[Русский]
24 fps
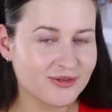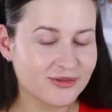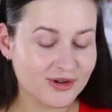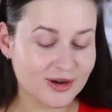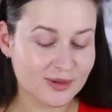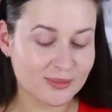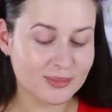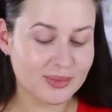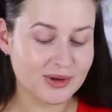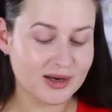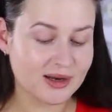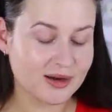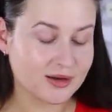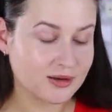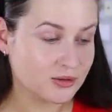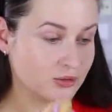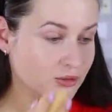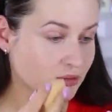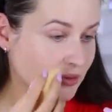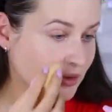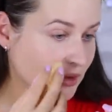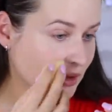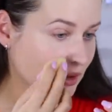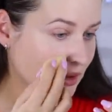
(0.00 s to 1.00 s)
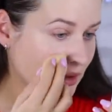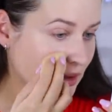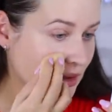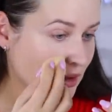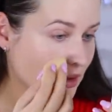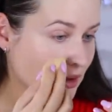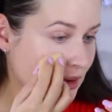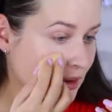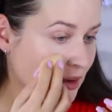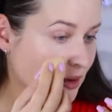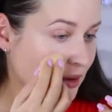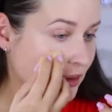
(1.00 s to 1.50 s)
в комплект, но
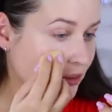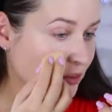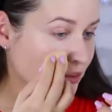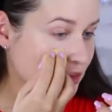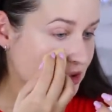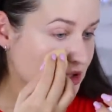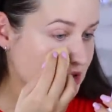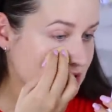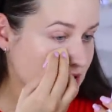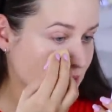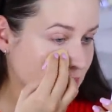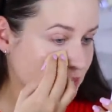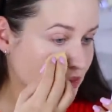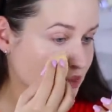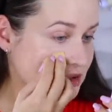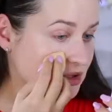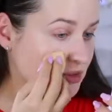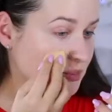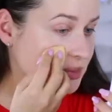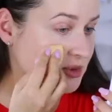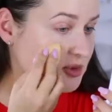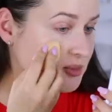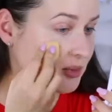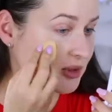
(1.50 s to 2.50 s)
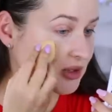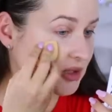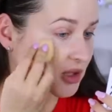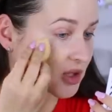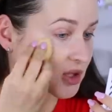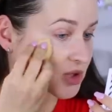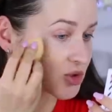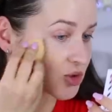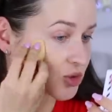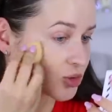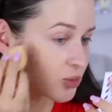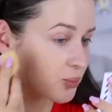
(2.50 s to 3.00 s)
Хочется просто
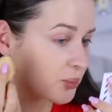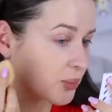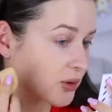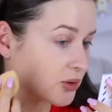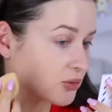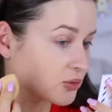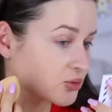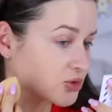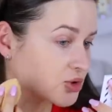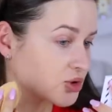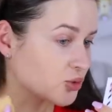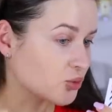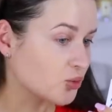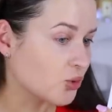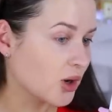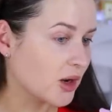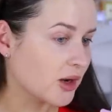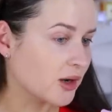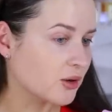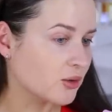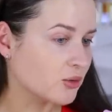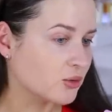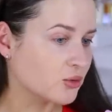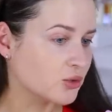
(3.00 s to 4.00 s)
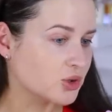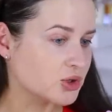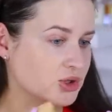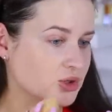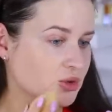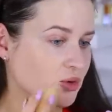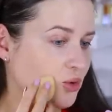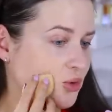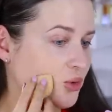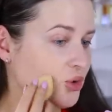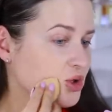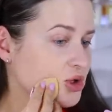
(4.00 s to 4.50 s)
посмотреть, что получится. Ой,
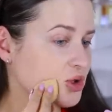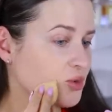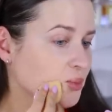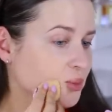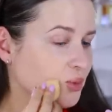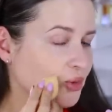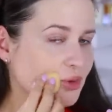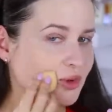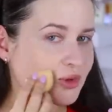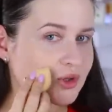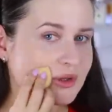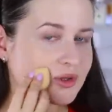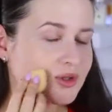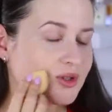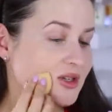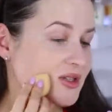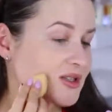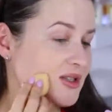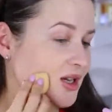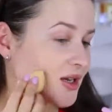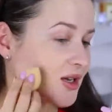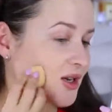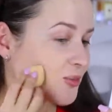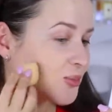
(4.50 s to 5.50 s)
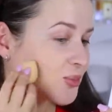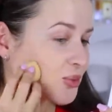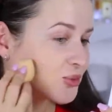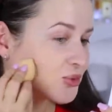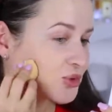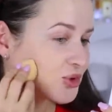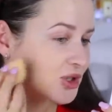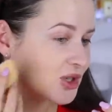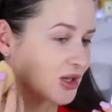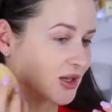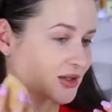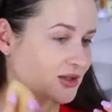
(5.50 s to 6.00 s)
очень-очень плотное нанесение
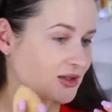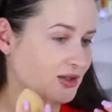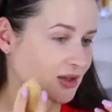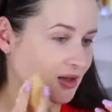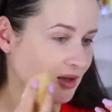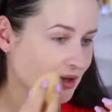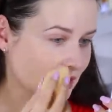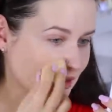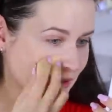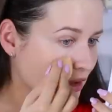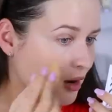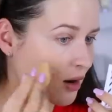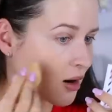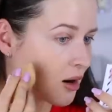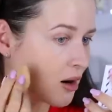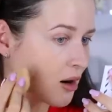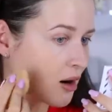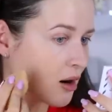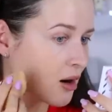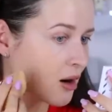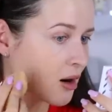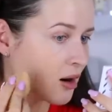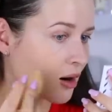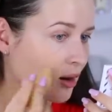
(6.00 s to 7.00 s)
получается. О,